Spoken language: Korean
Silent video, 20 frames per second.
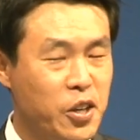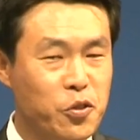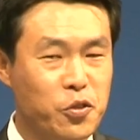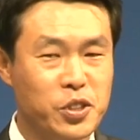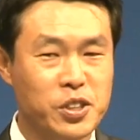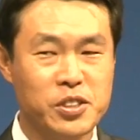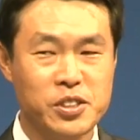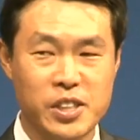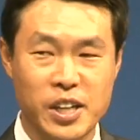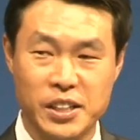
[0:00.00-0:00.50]

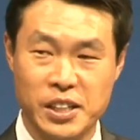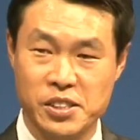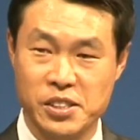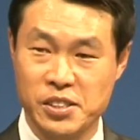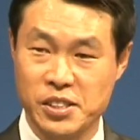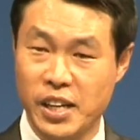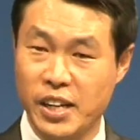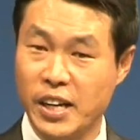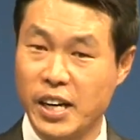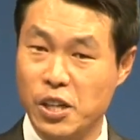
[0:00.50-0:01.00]
우린 그 안에서
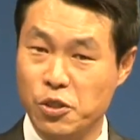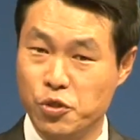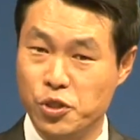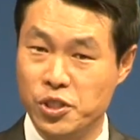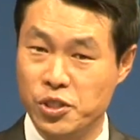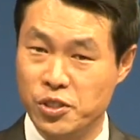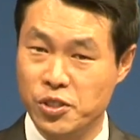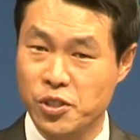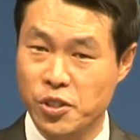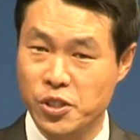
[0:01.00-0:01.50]
살아갈 수
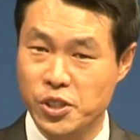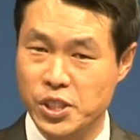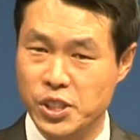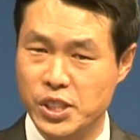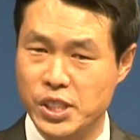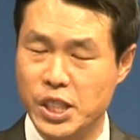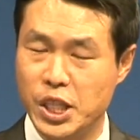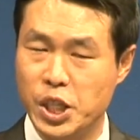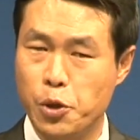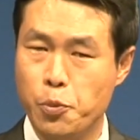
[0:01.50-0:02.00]
있는
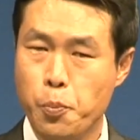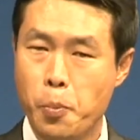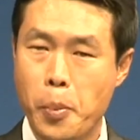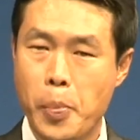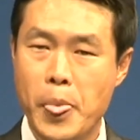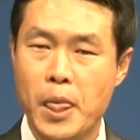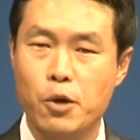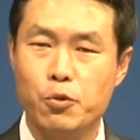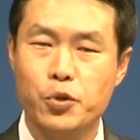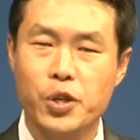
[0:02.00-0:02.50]
것이지,
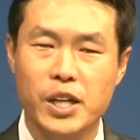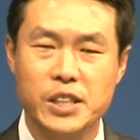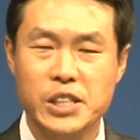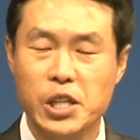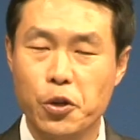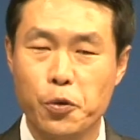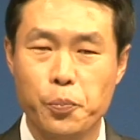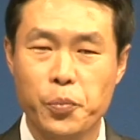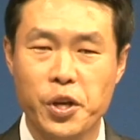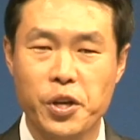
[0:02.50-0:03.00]
우리가
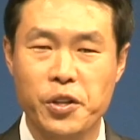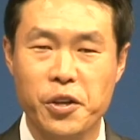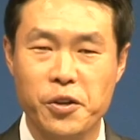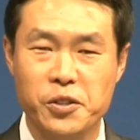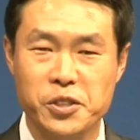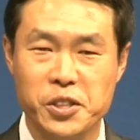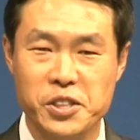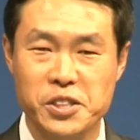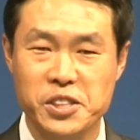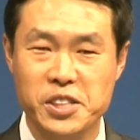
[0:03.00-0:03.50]
새롭게
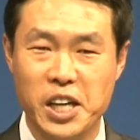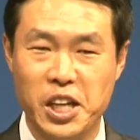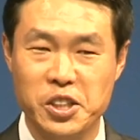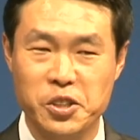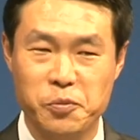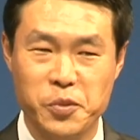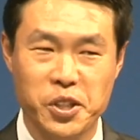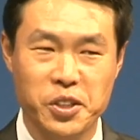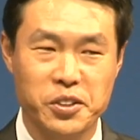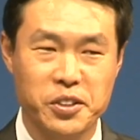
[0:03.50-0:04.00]
되어져 있지
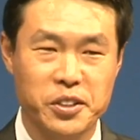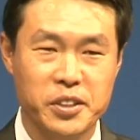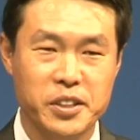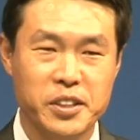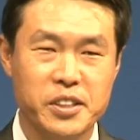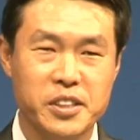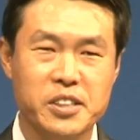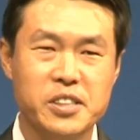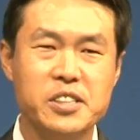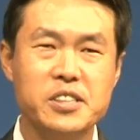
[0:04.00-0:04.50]
않으면
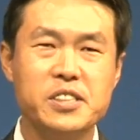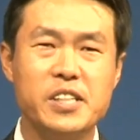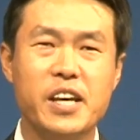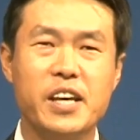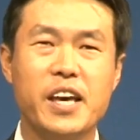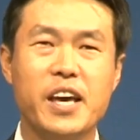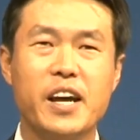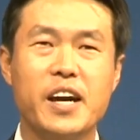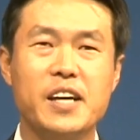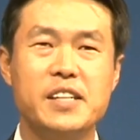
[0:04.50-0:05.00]
그
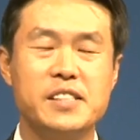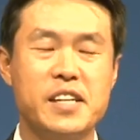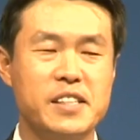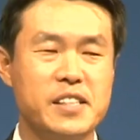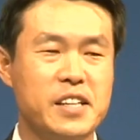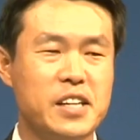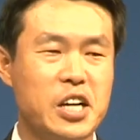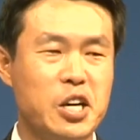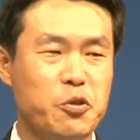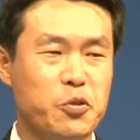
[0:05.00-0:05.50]
세계가 이
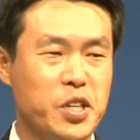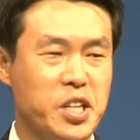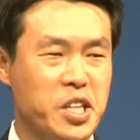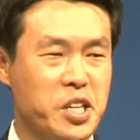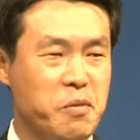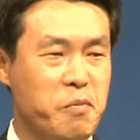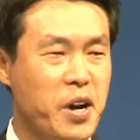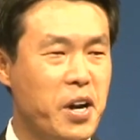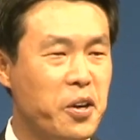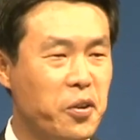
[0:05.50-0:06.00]
세상 가운데
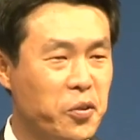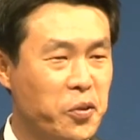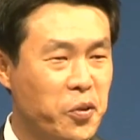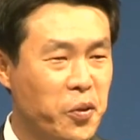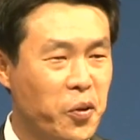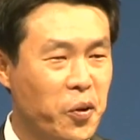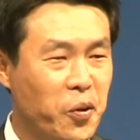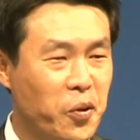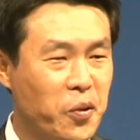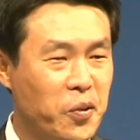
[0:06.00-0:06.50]

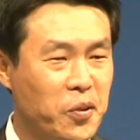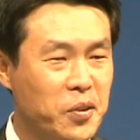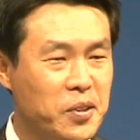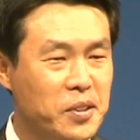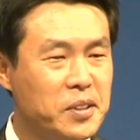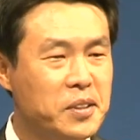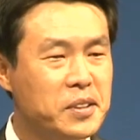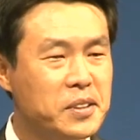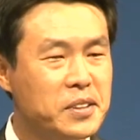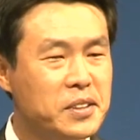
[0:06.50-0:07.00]
임하여도
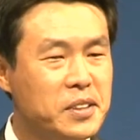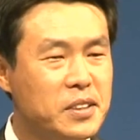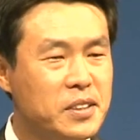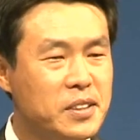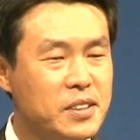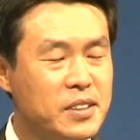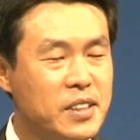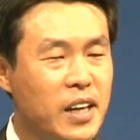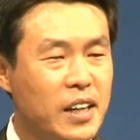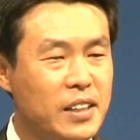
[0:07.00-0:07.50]

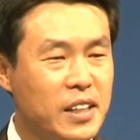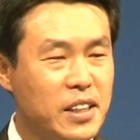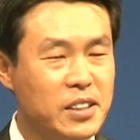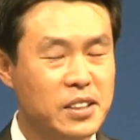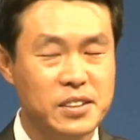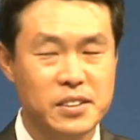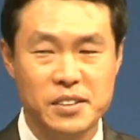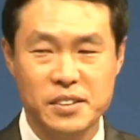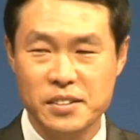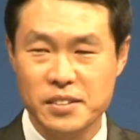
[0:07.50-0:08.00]
그 안에
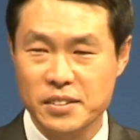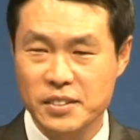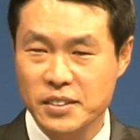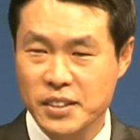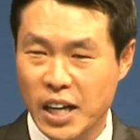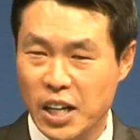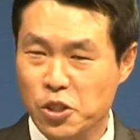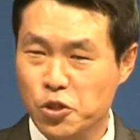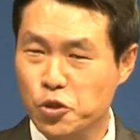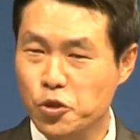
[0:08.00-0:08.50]

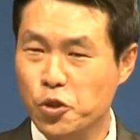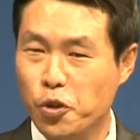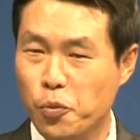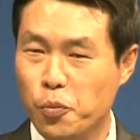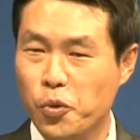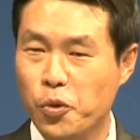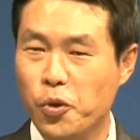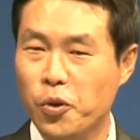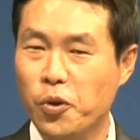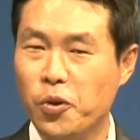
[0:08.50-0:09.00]
살 수도
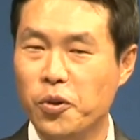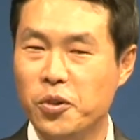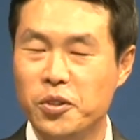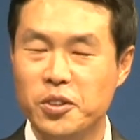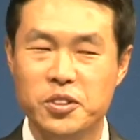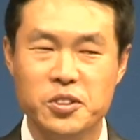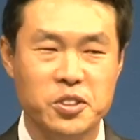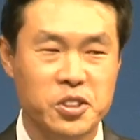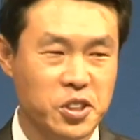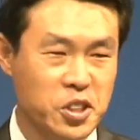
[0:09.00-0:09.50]
없고
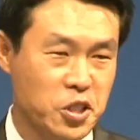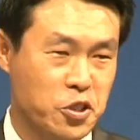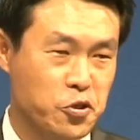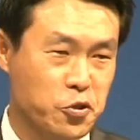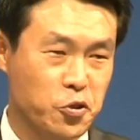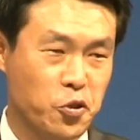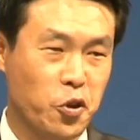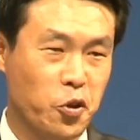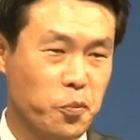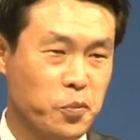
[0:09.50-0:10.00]
느낄
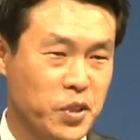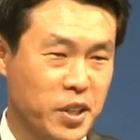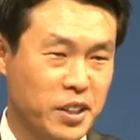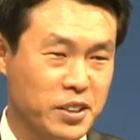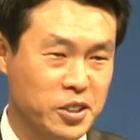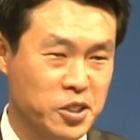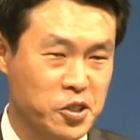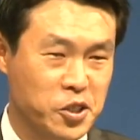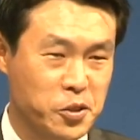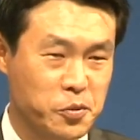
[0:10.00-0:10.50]
수도
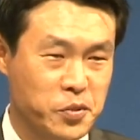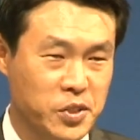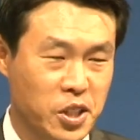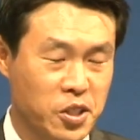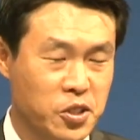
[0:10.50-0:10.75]
없다는 것입니다.